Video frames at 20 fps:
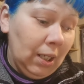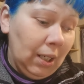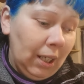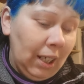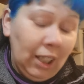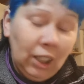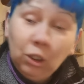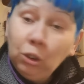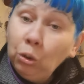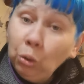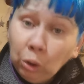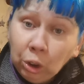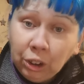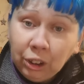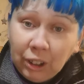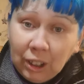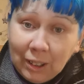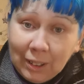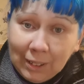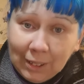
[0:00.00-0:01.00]
E
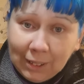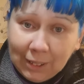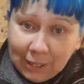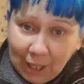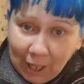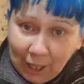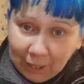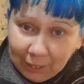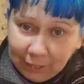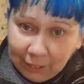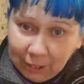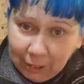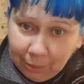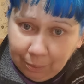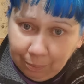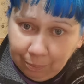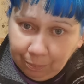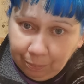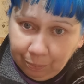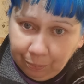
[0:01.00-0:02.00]
tutti gli
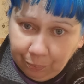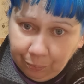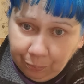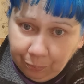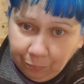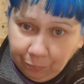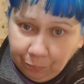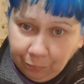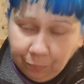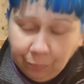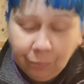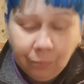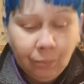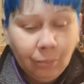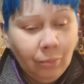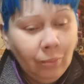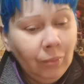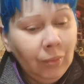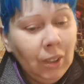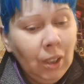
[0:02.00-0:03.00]
stati
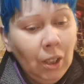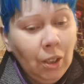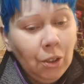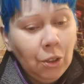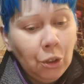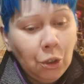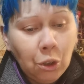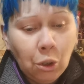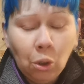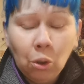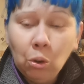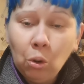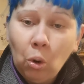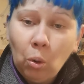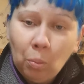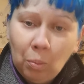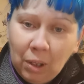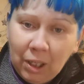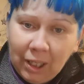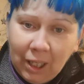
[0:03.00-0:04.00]
sono
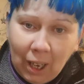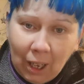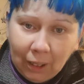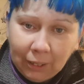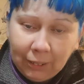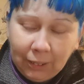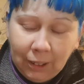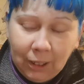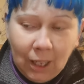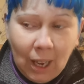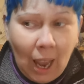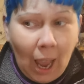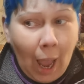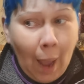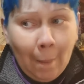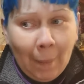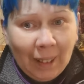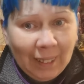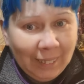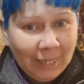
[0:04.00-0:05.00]
obbligati a
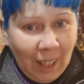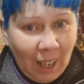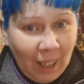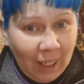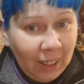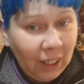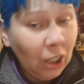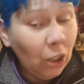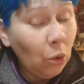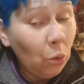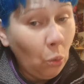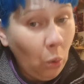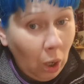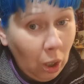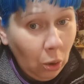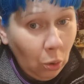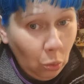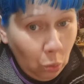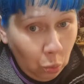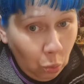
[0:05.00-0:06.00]
mandare
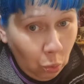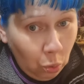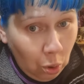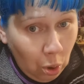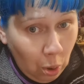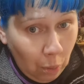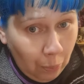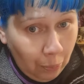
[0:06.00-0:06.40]
qualcuno